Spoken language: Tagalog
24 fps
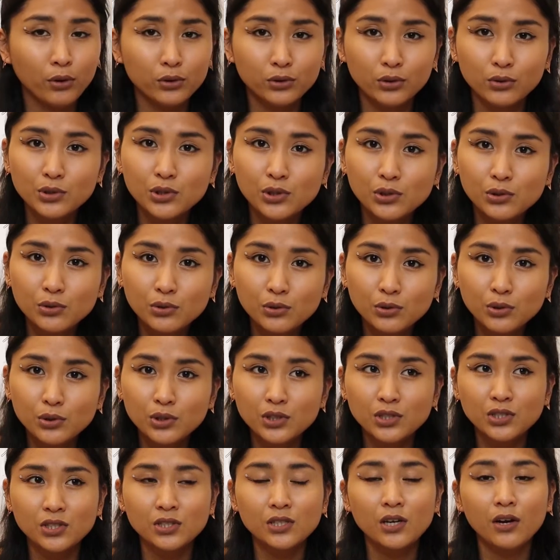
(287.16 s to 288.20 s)

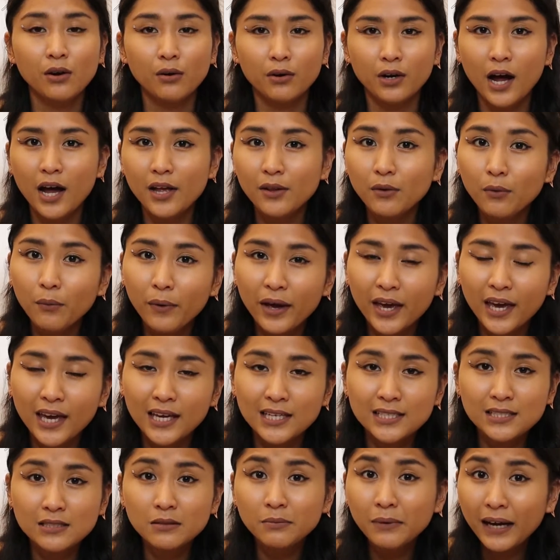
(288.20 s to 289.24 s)
Photoshoots,
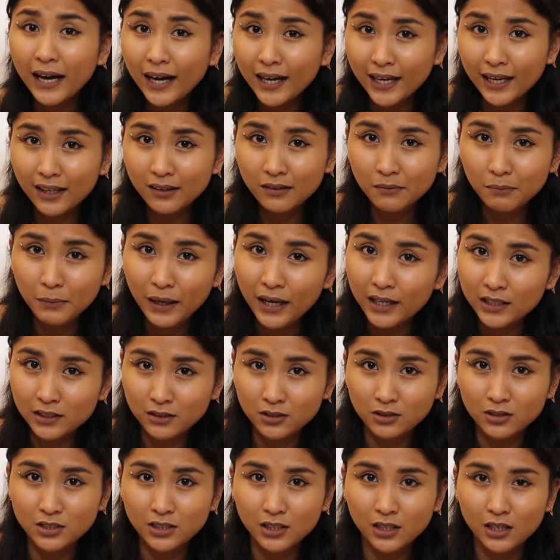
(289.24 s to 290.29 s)
runways. Bakit? Bakit
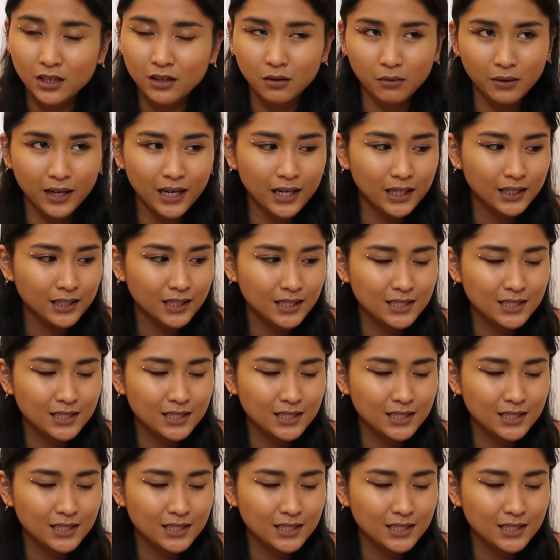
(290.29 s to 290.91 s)
ko siya ginawa?